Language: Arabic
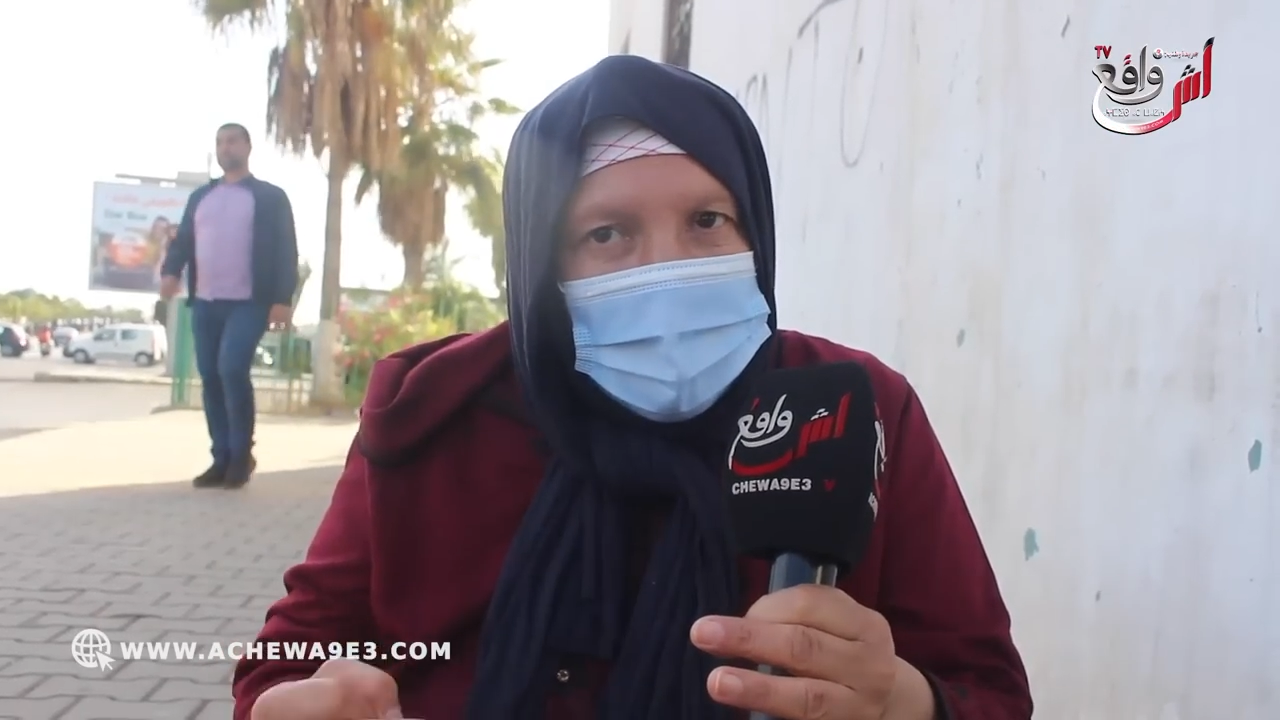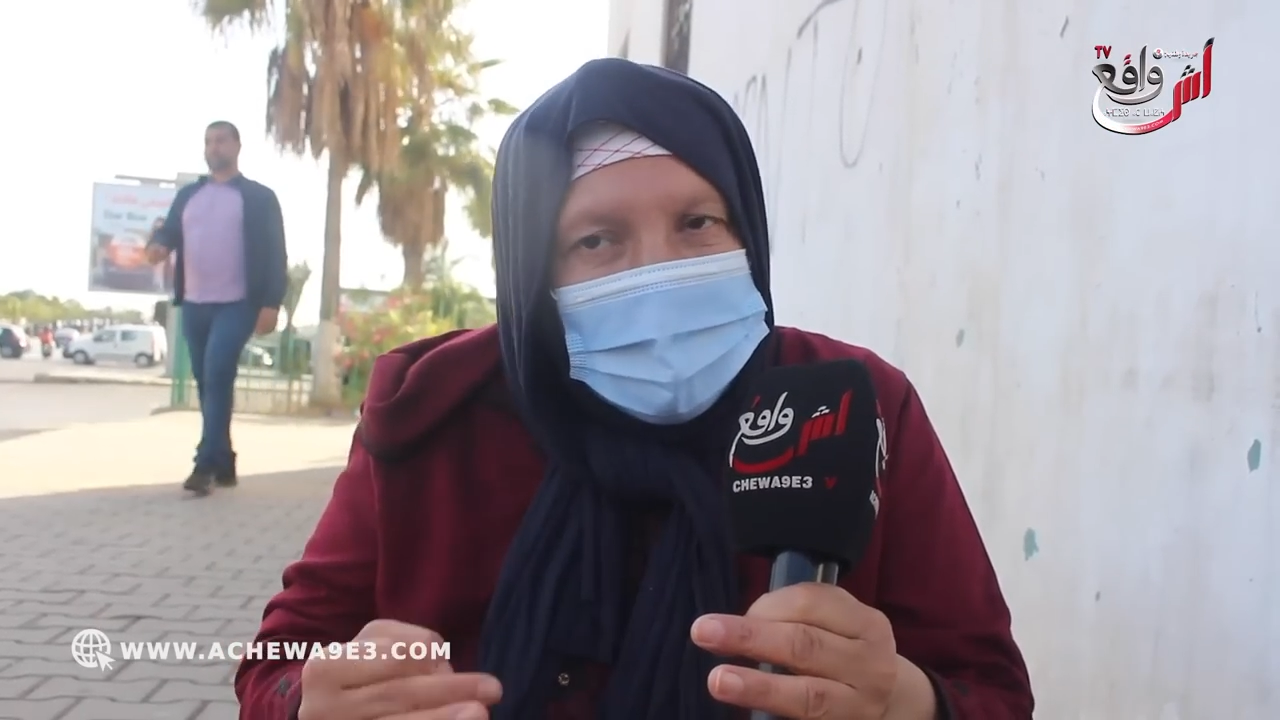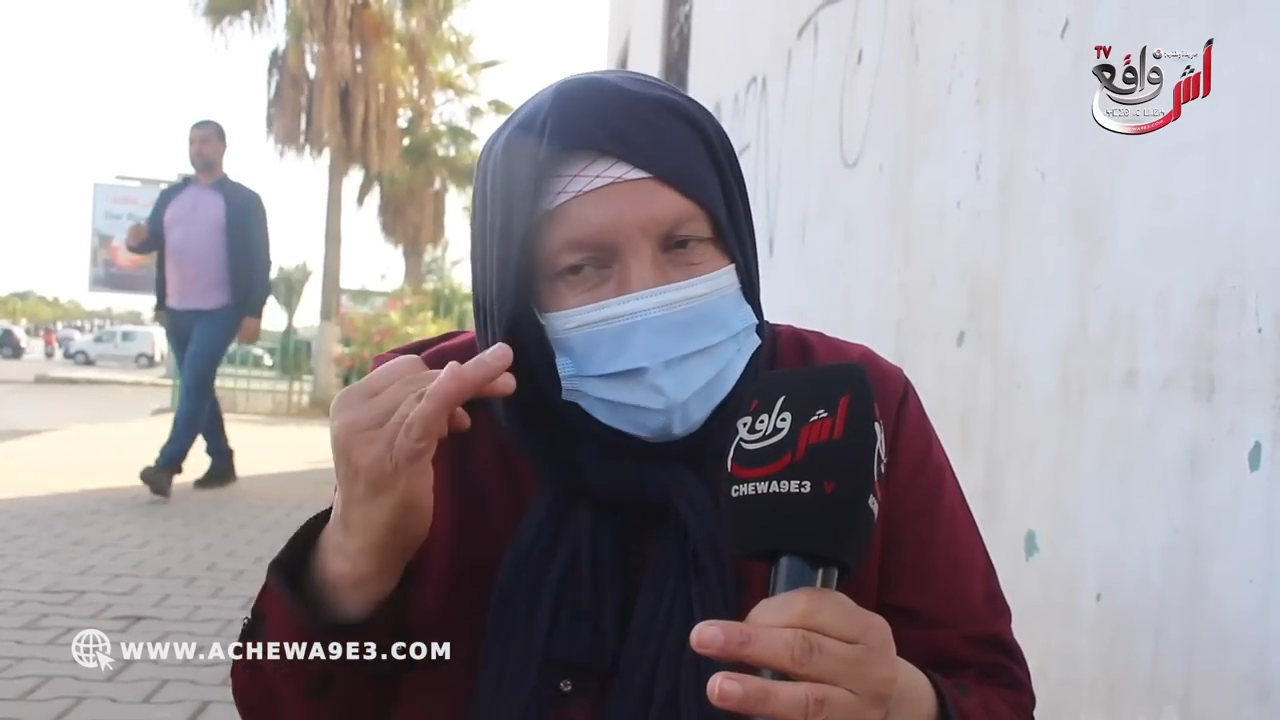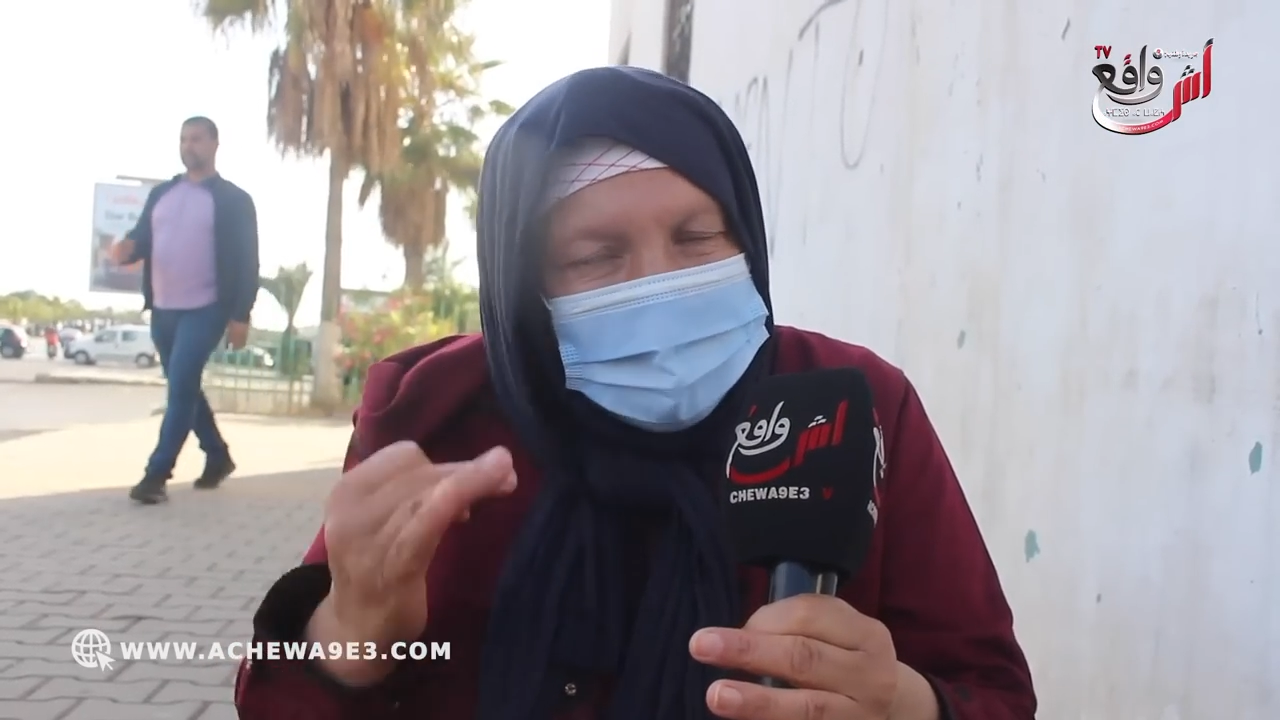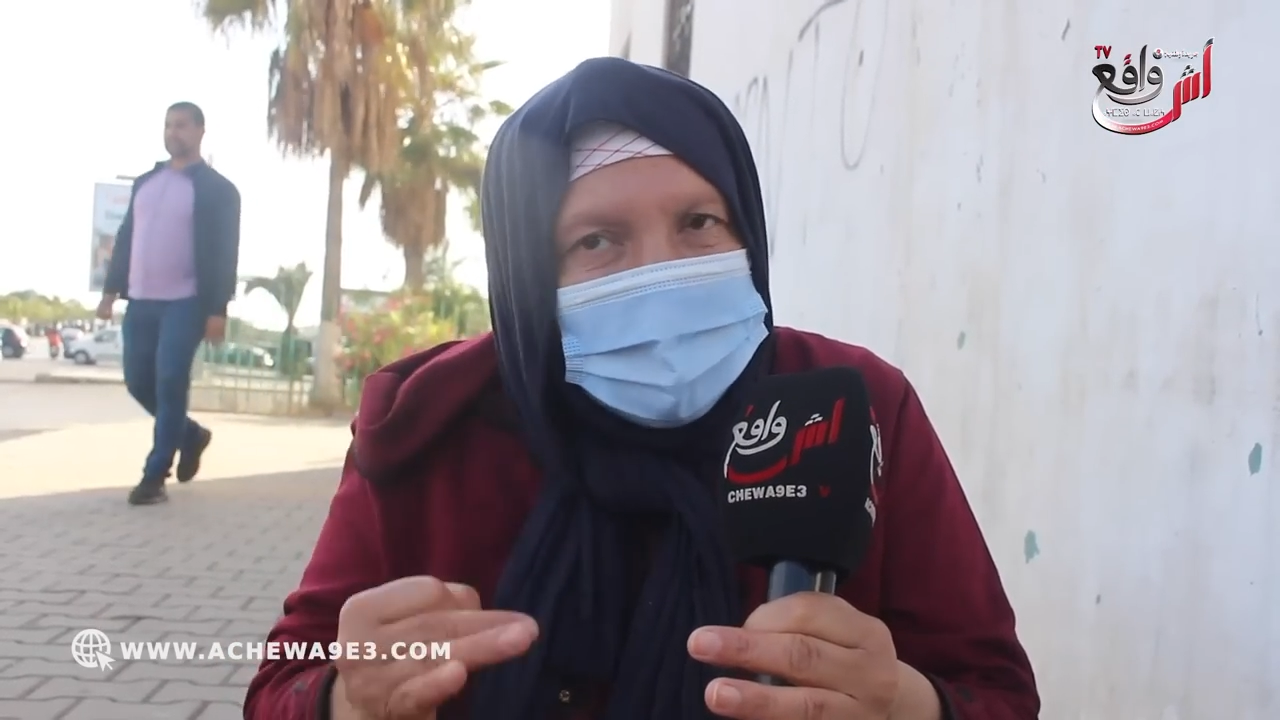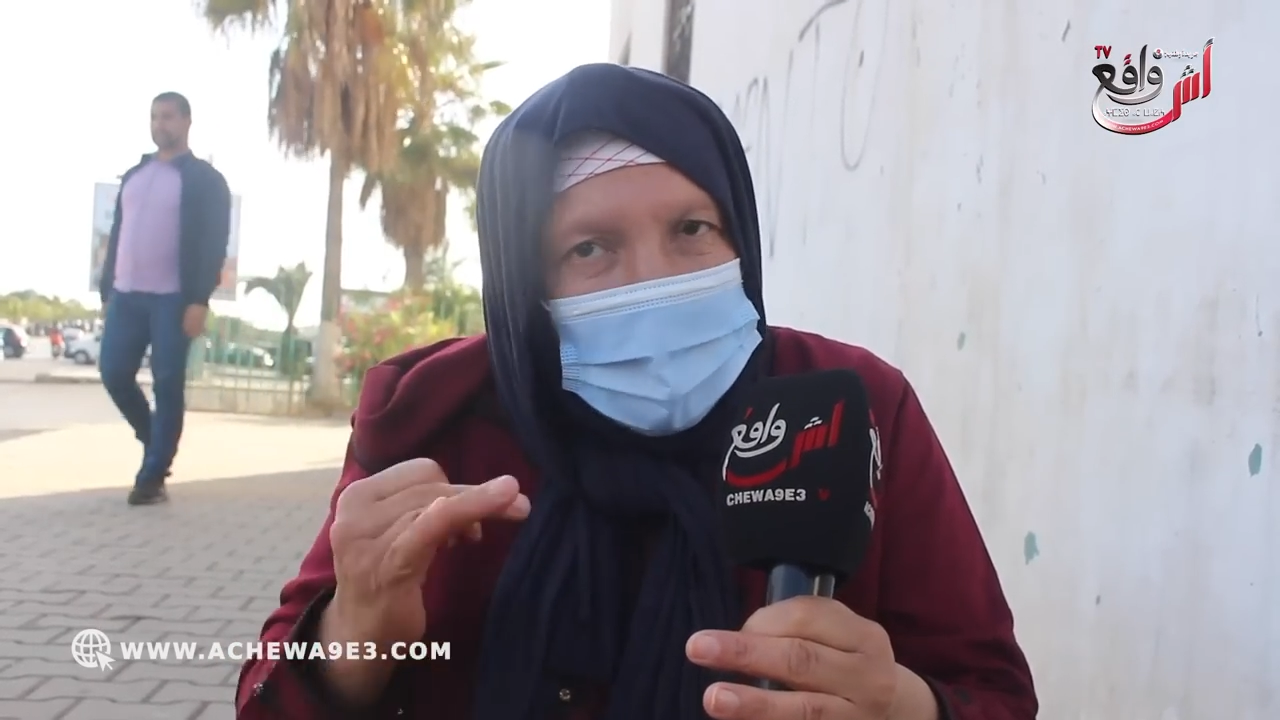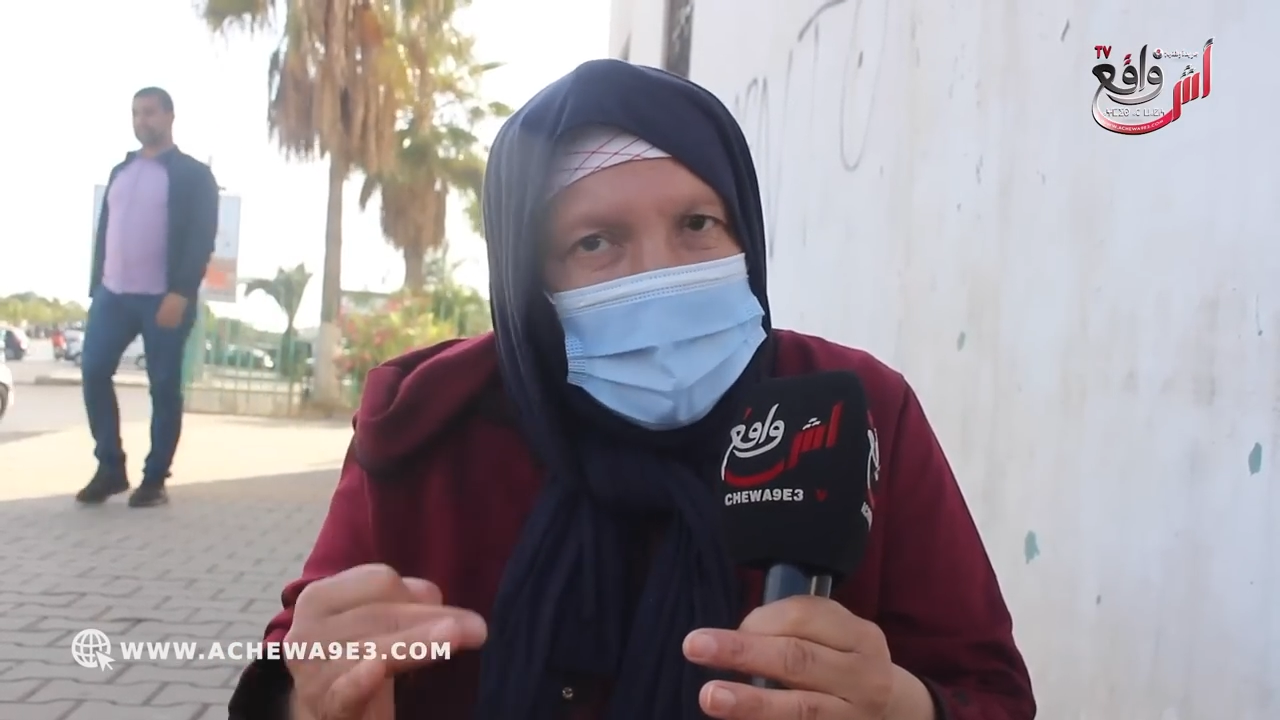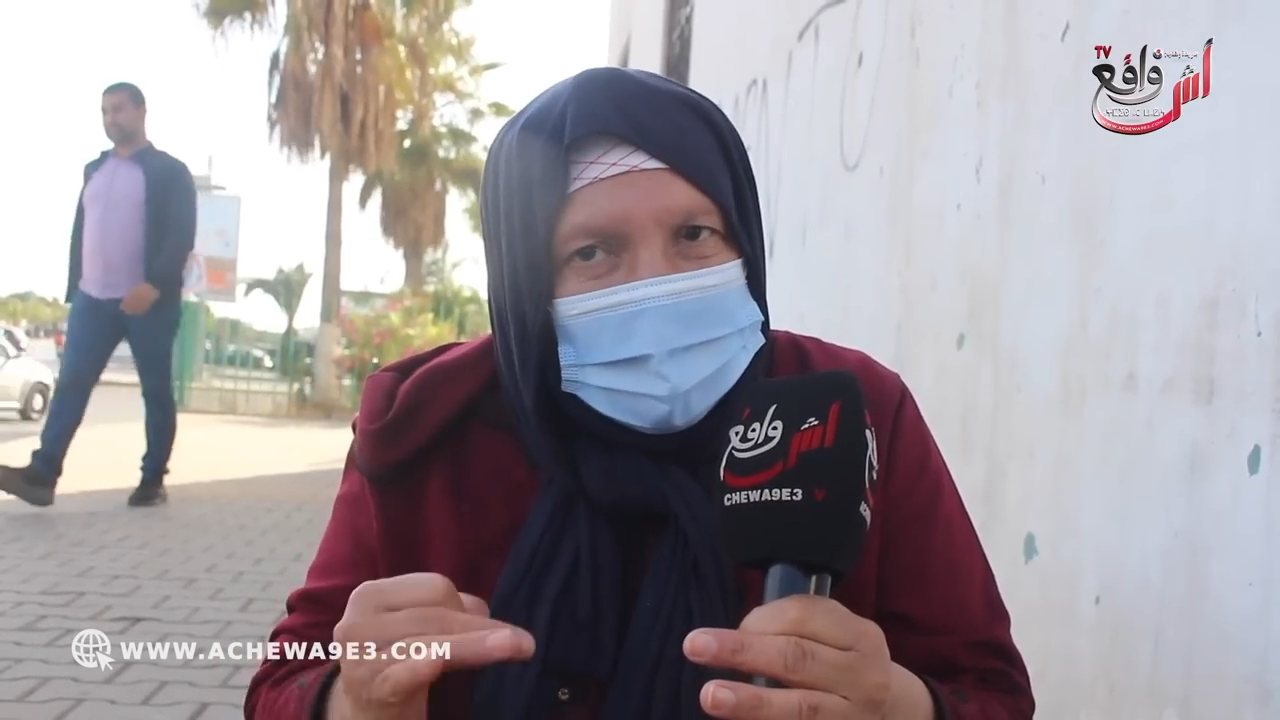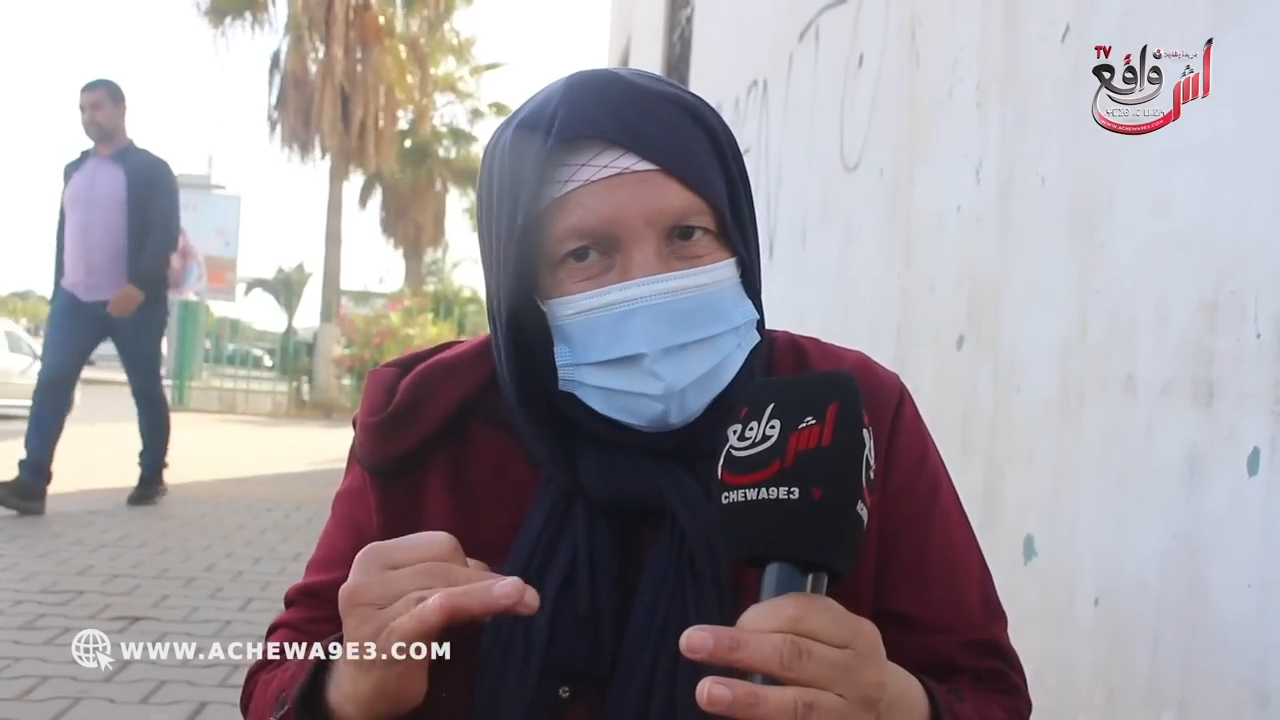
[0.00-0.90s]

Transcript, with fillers: الا تصاب هاد